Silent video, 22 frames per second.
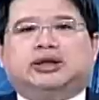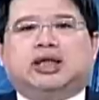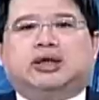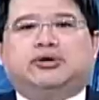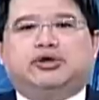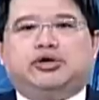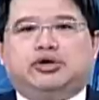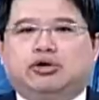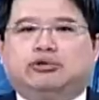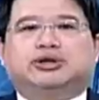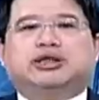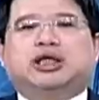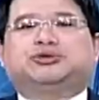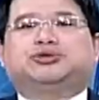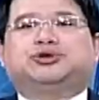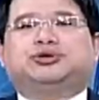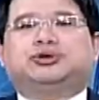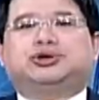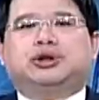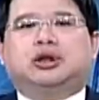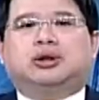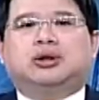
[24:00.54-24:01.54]
等于有效
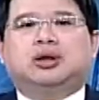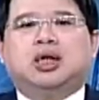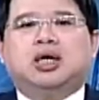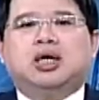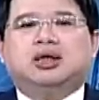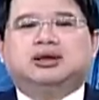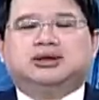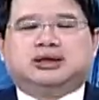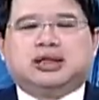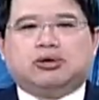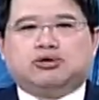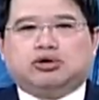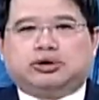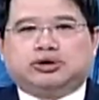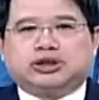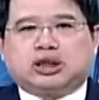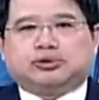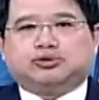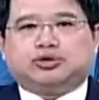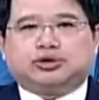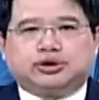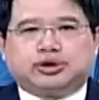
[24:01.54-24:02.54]
需求。只要有
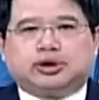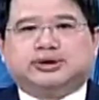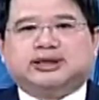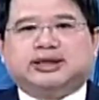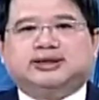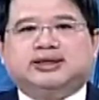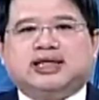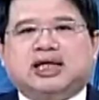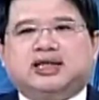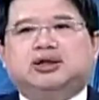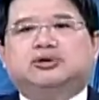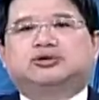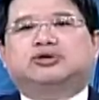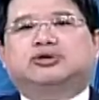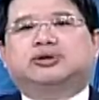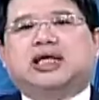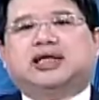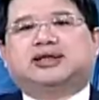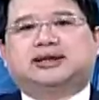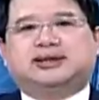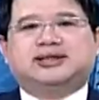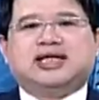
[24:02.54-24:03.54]
效需求增加，例如说
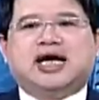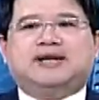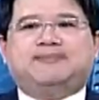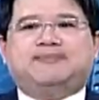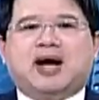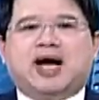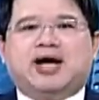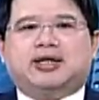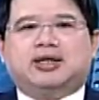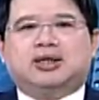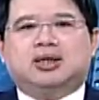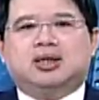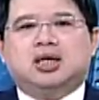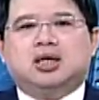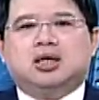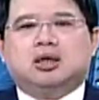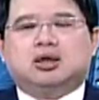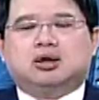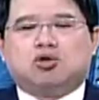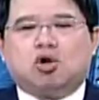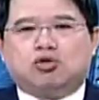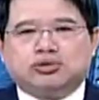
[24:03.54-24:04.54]
它增加一百，
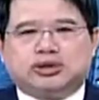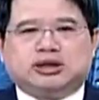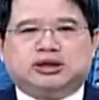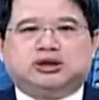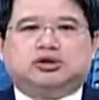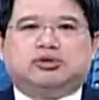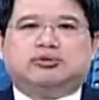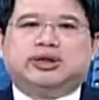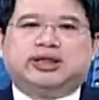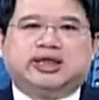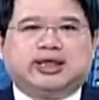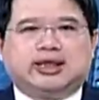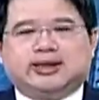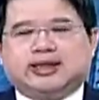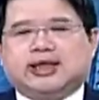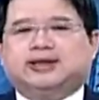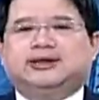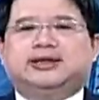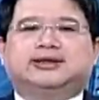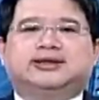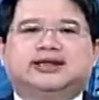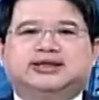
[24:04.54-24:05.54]
供给就会立刻
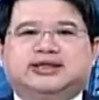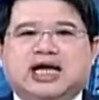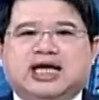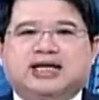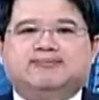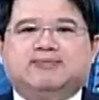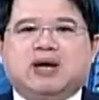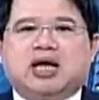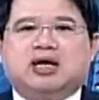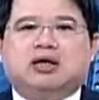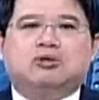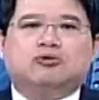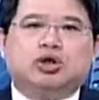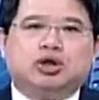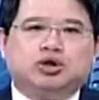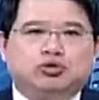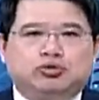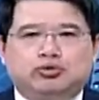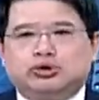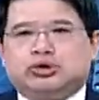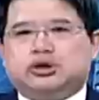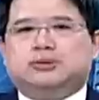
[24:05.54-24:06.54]
跟着增加一百，会
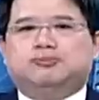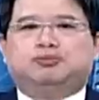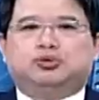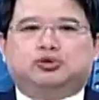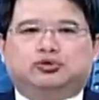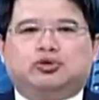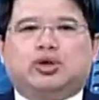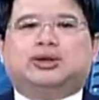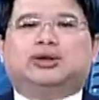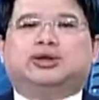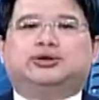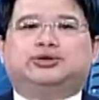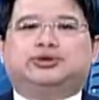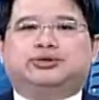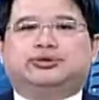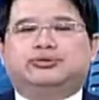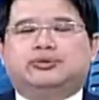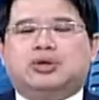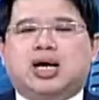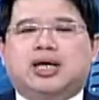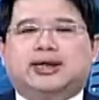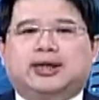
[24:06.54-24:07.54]
如此不断的
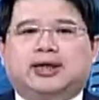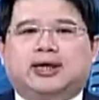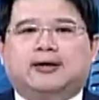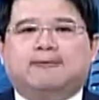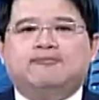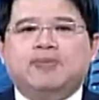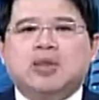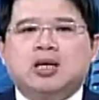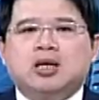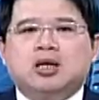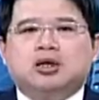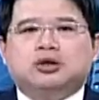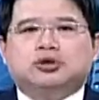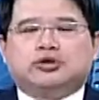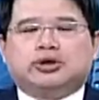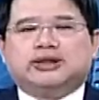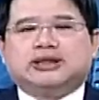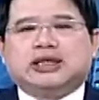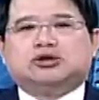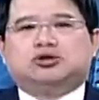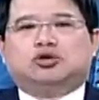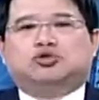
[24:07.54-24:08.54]
循环哈。
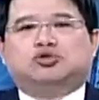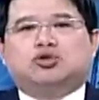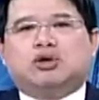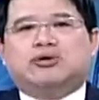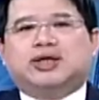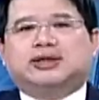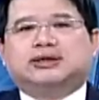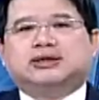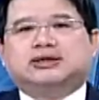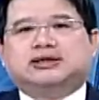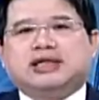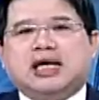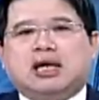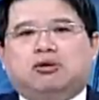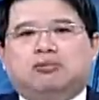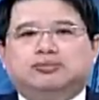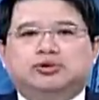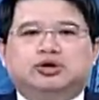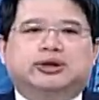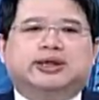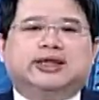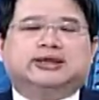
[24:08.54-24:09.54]
所以在这种状况之下，我
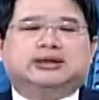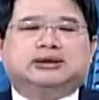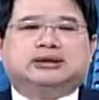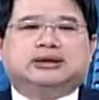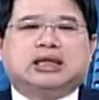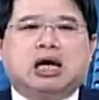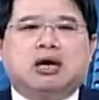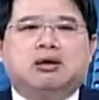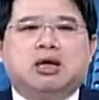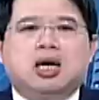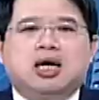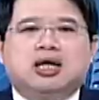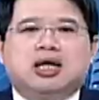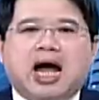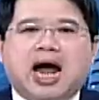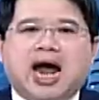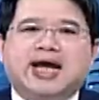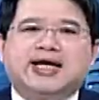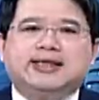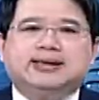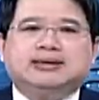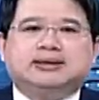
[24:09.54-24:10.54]
们就可以知道
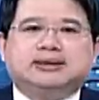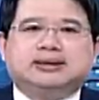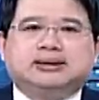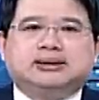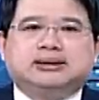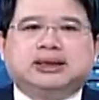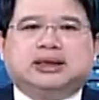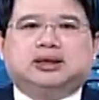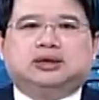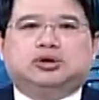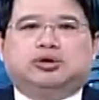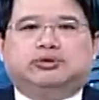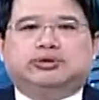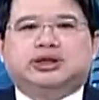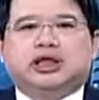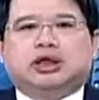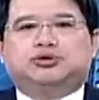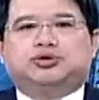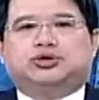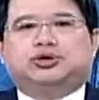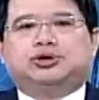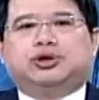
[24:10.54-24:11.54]
凯恩斯的有
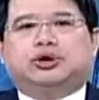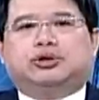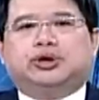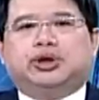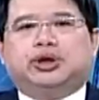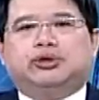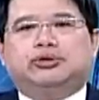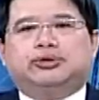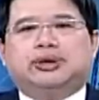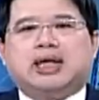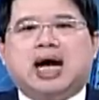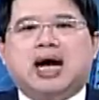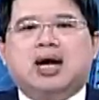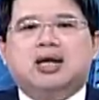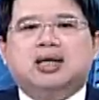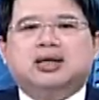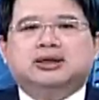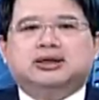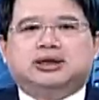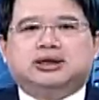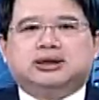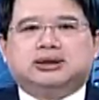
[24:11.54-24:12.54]
效需求理论啊，
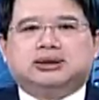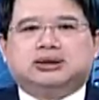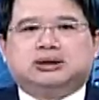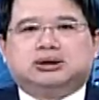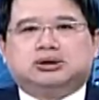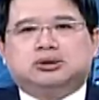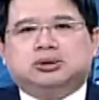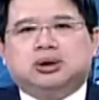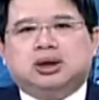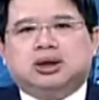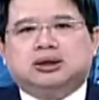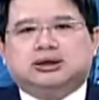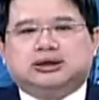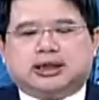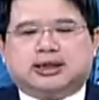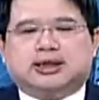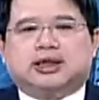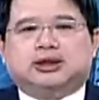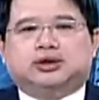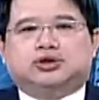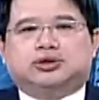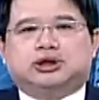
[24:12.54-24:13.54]
其实
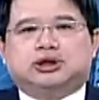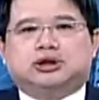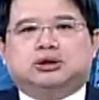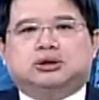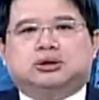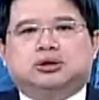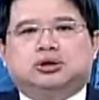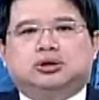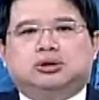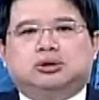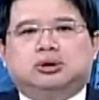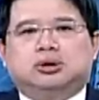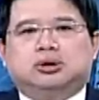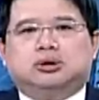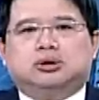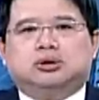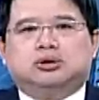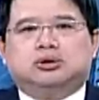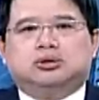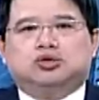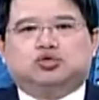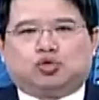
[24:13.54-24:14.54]
整个就是。
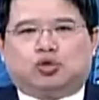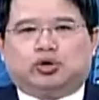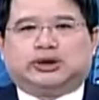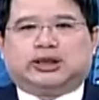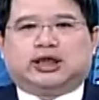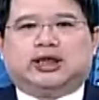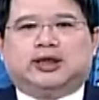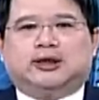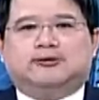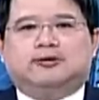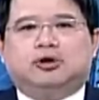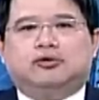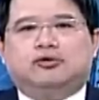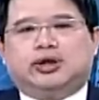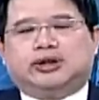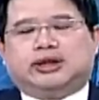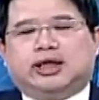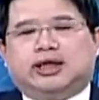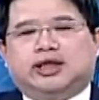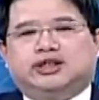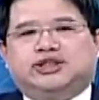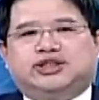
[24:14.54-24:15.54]
所得
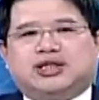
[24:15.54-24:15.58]
会等于